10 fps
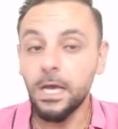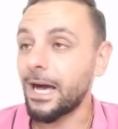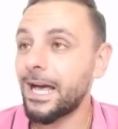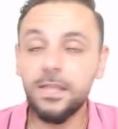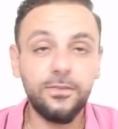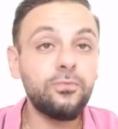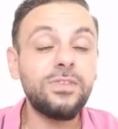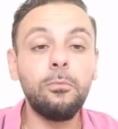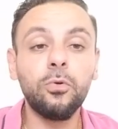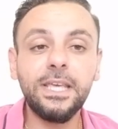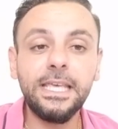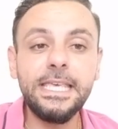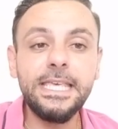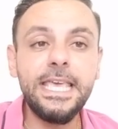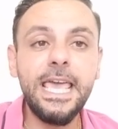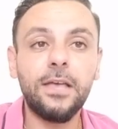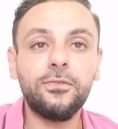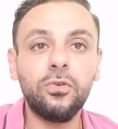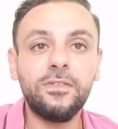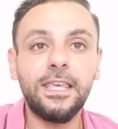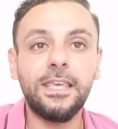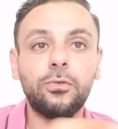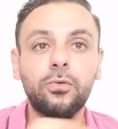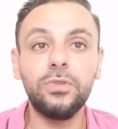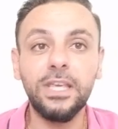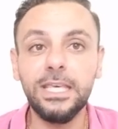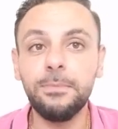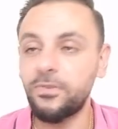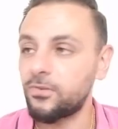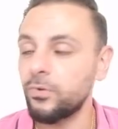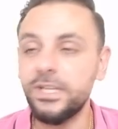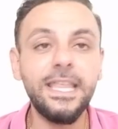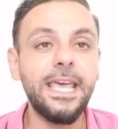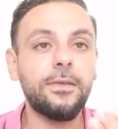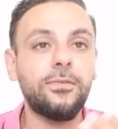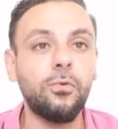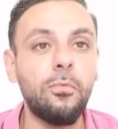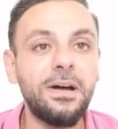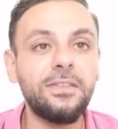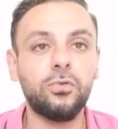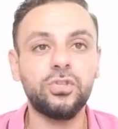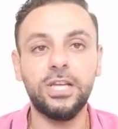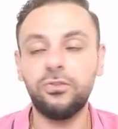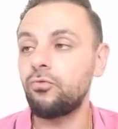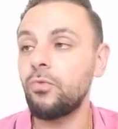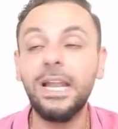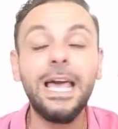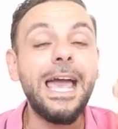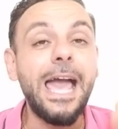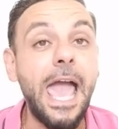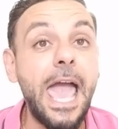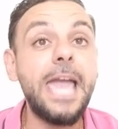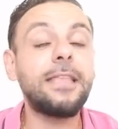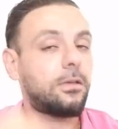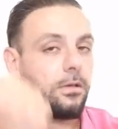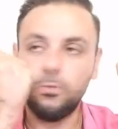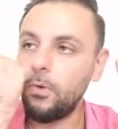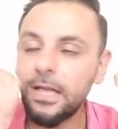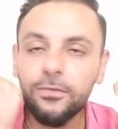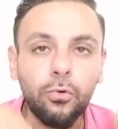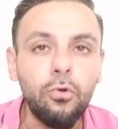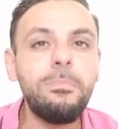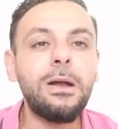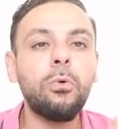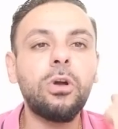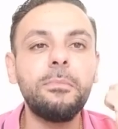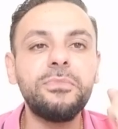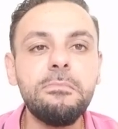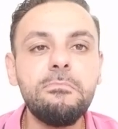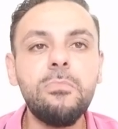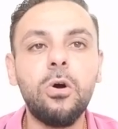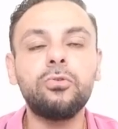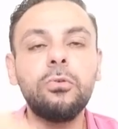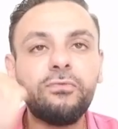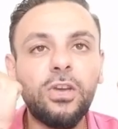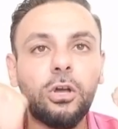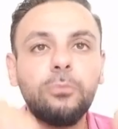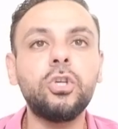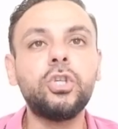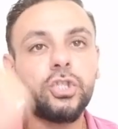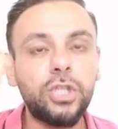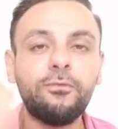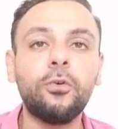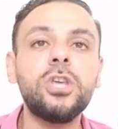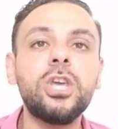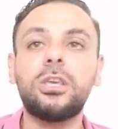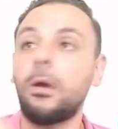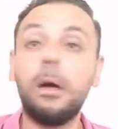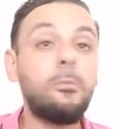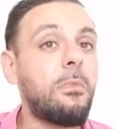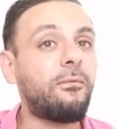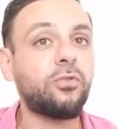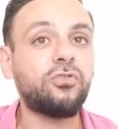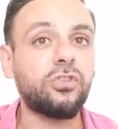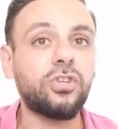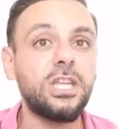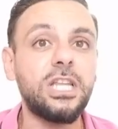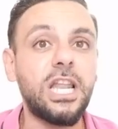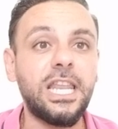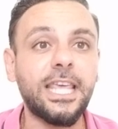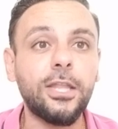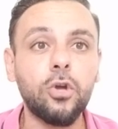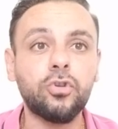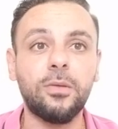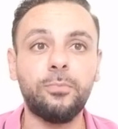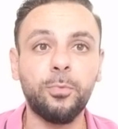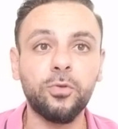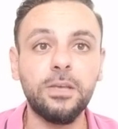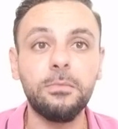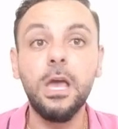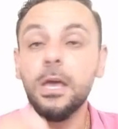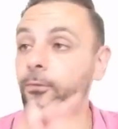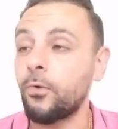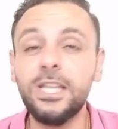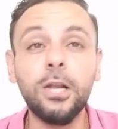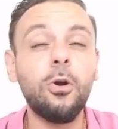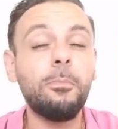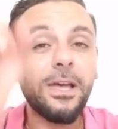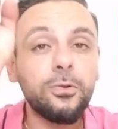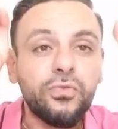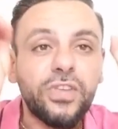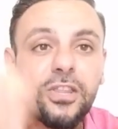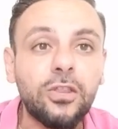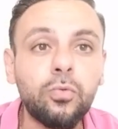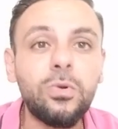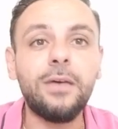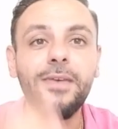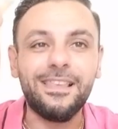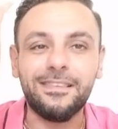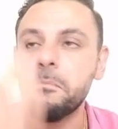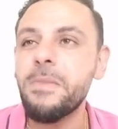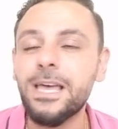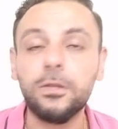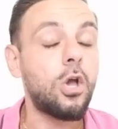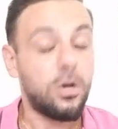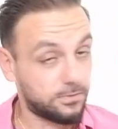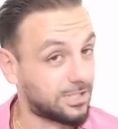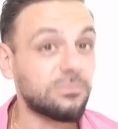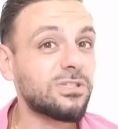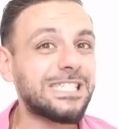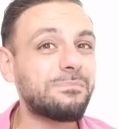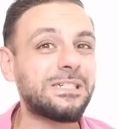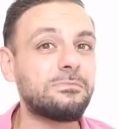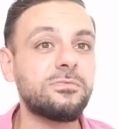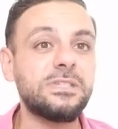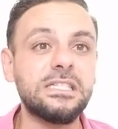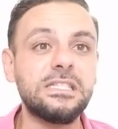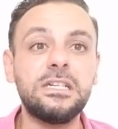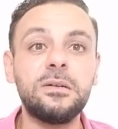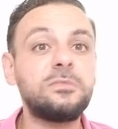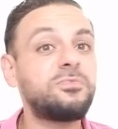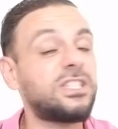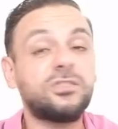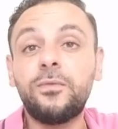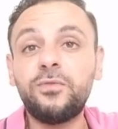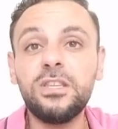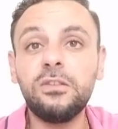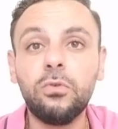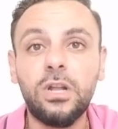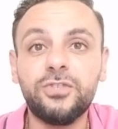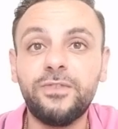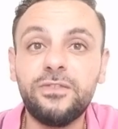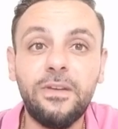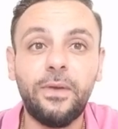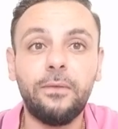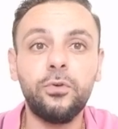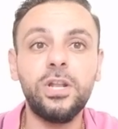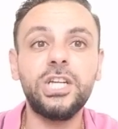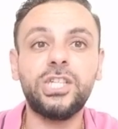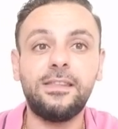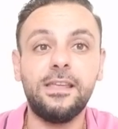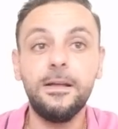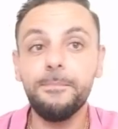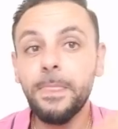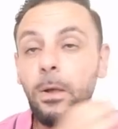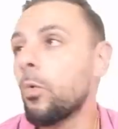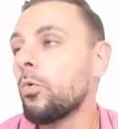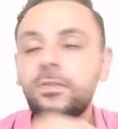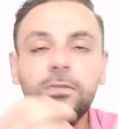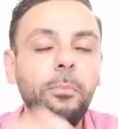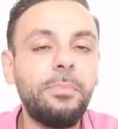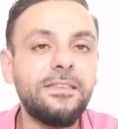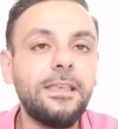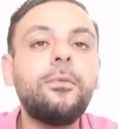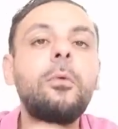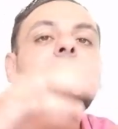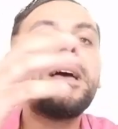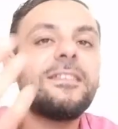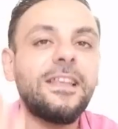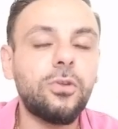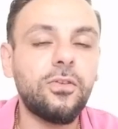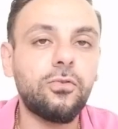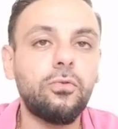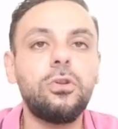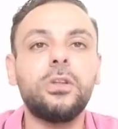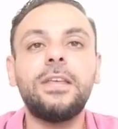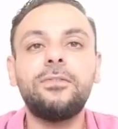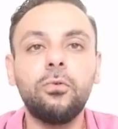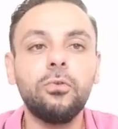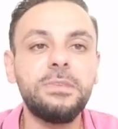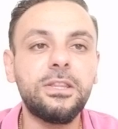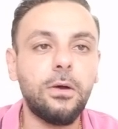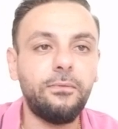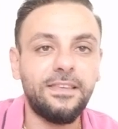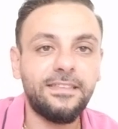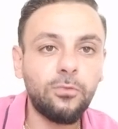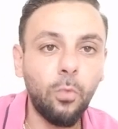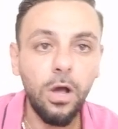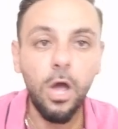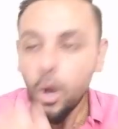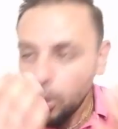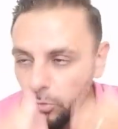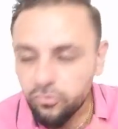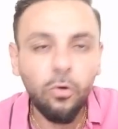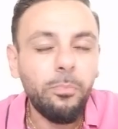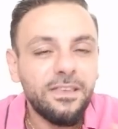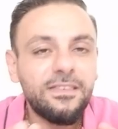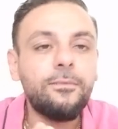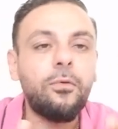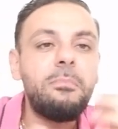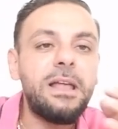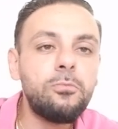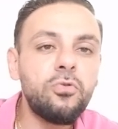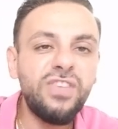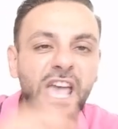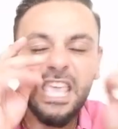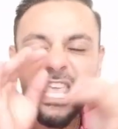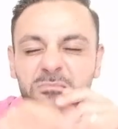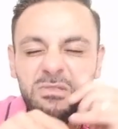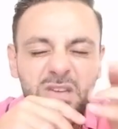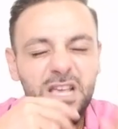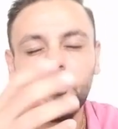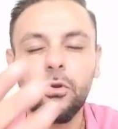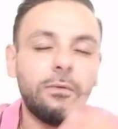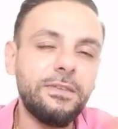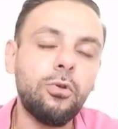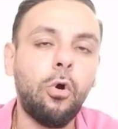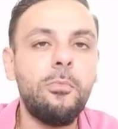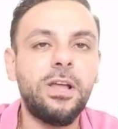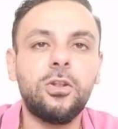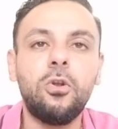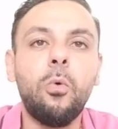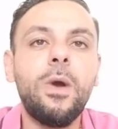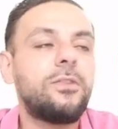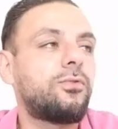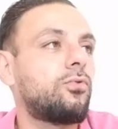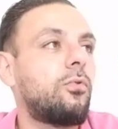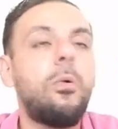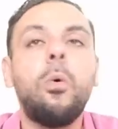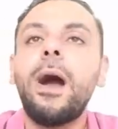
Reims vous a montré hier ce que c'est qu'être une équipe solidaire, se battre sur chaque duel, être voilà sur le ballon comme des morts de faim, comme des chiffonniers. À un moment, faut sortir la, gadoche, c'est plus possible. Faut aider le copain. Nous, c'était tout l'inverse. Merde, Commencez pas à m'emmerder là. Ça suffit, dis donc, là, je vais, je vais faire voler les châtaignes. Où sont passées vos belles intentions lors de la seconde mi-temps face à 3 Où sont passées vos belles mousses sur l'envie de remettre Lowell sur de bons